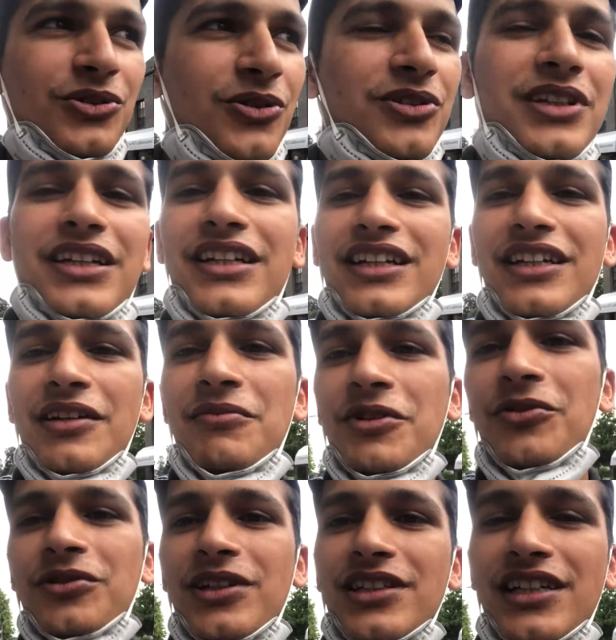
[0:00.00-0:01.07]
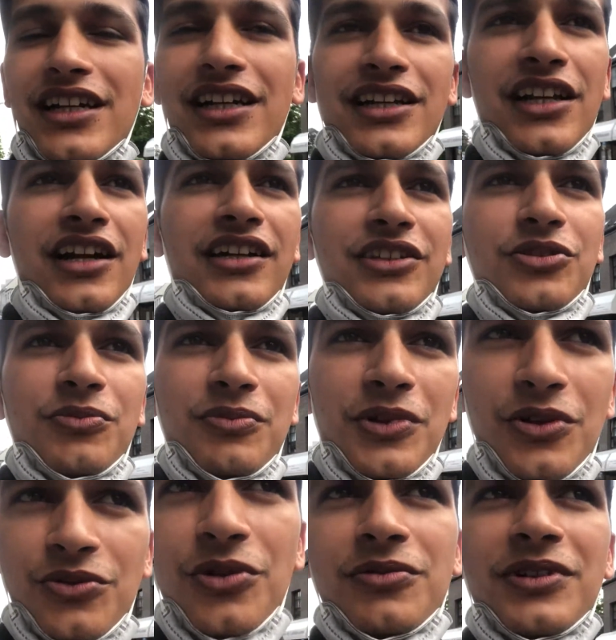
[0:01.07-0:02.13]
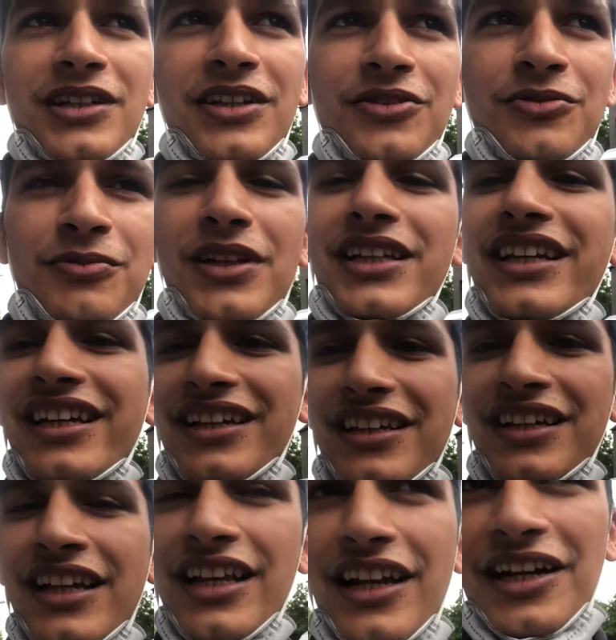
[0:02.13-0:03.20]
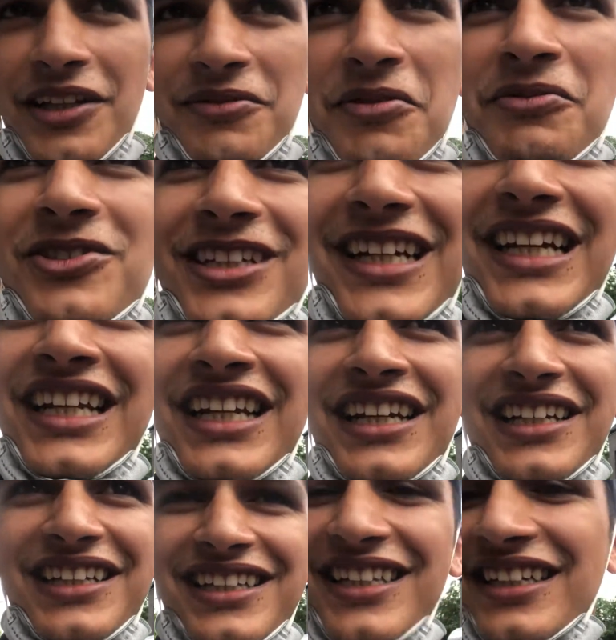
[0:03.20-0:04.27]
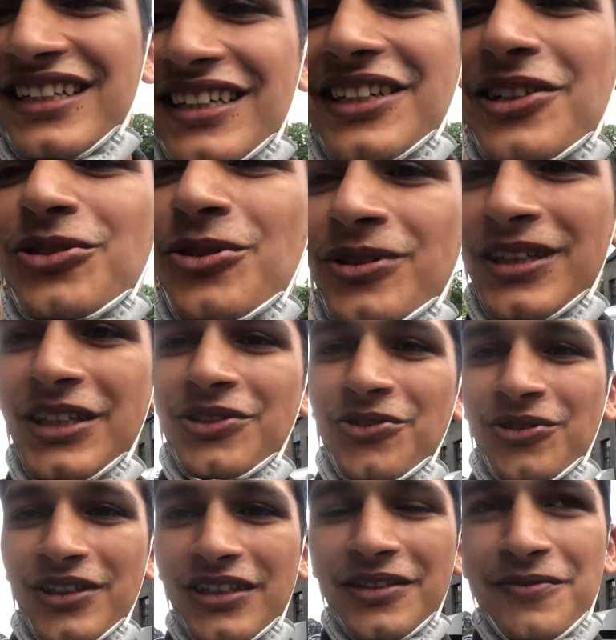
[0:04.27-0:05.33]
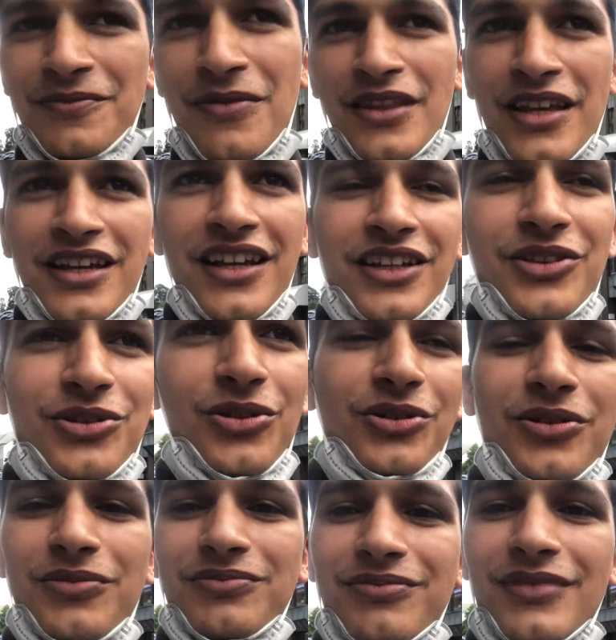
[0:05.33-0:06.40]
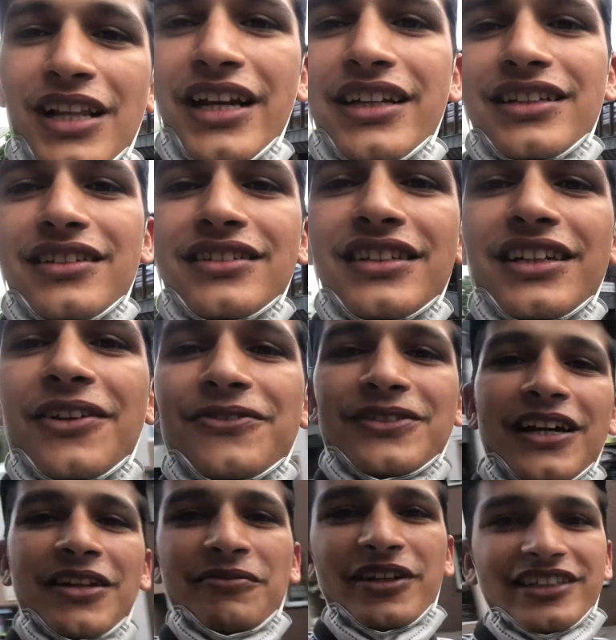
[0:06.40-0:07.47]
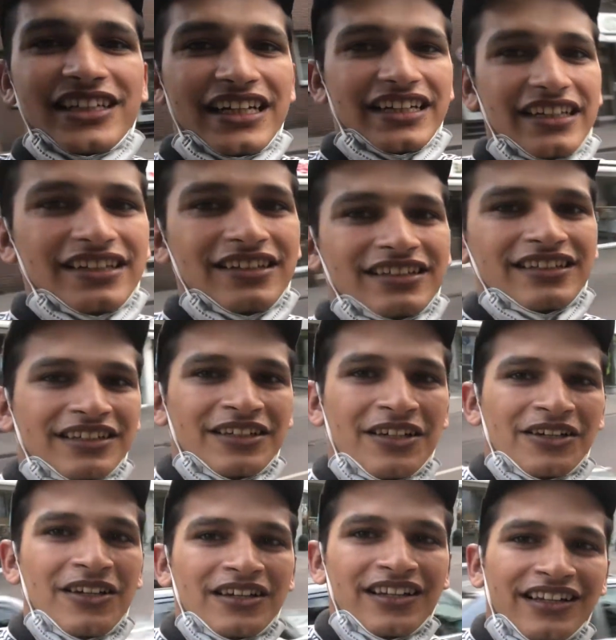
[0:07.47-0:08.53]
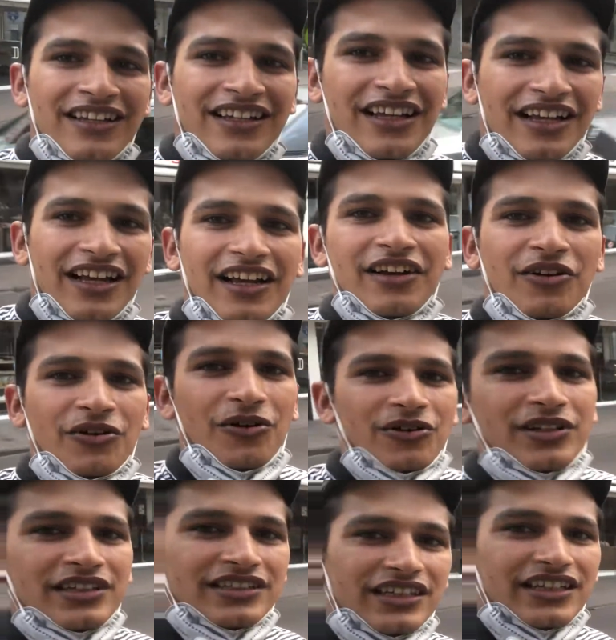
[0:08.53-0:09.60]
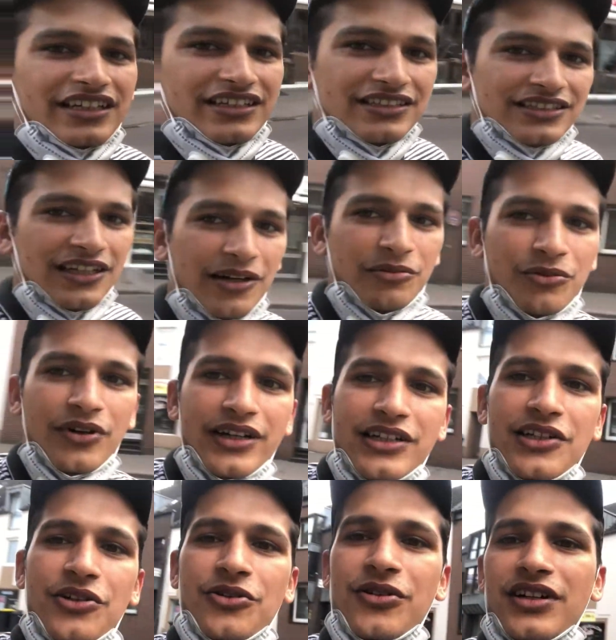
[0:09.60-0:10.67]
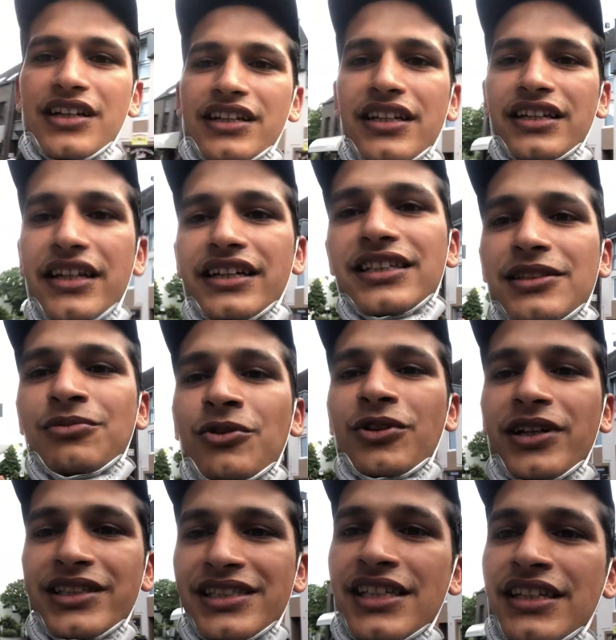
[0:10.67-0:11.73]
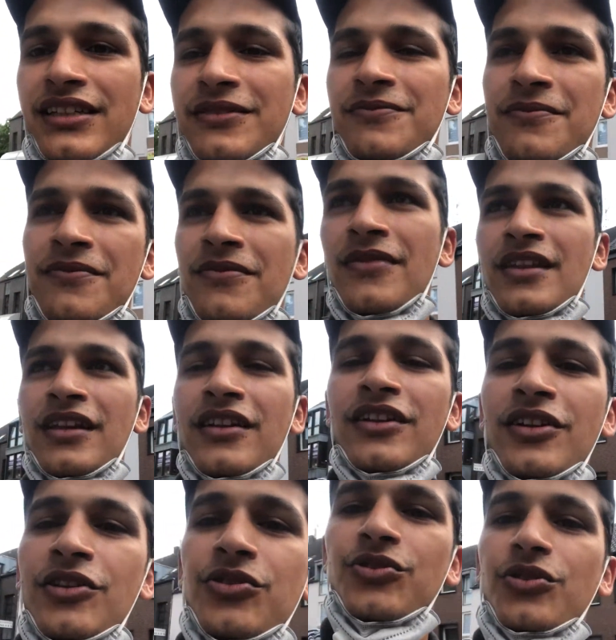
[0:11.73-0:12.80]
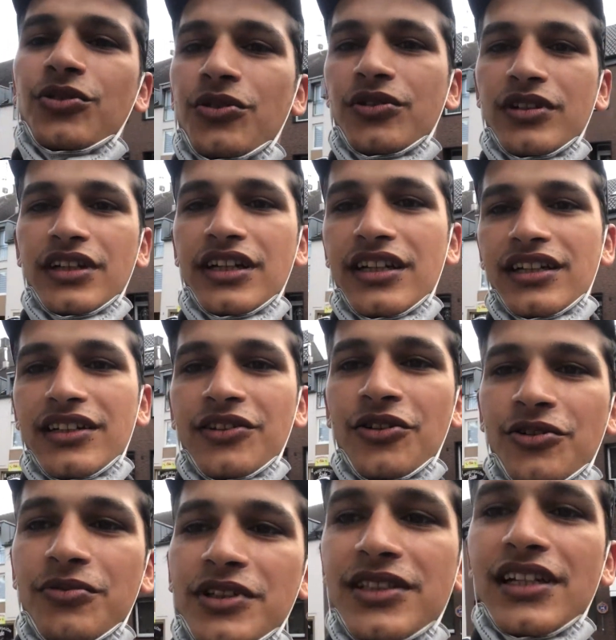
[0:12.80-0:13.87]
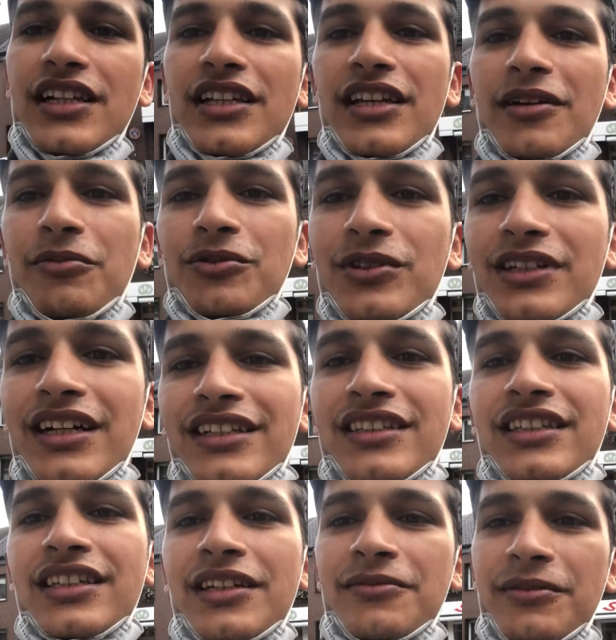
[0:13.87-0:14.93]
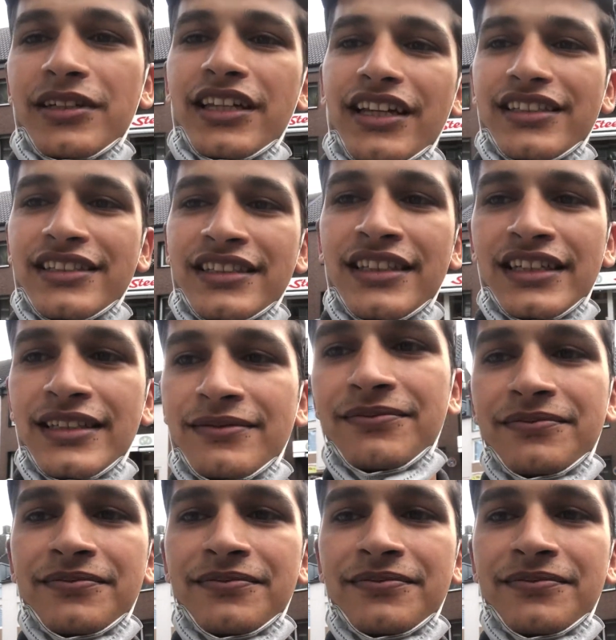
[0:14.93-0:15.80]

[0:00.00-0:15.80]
सो क्रिकेट का मैं कोई अच्छा खिलाड़ी तो बिल्कुल भी नहीं हूँ बल्कि खिलाड़ी भी मुझे कहना क्रिकेट की तोहन होगी तो लेकिन ये रफसान भाई जा हैं और इनकी किट से आपको आइडिया होगा कि ये किस मुल्क से हैं तो क्रिकेट ग्राउंड में चल के आपको दिखाते हैं यहाँ पे क्या सीन है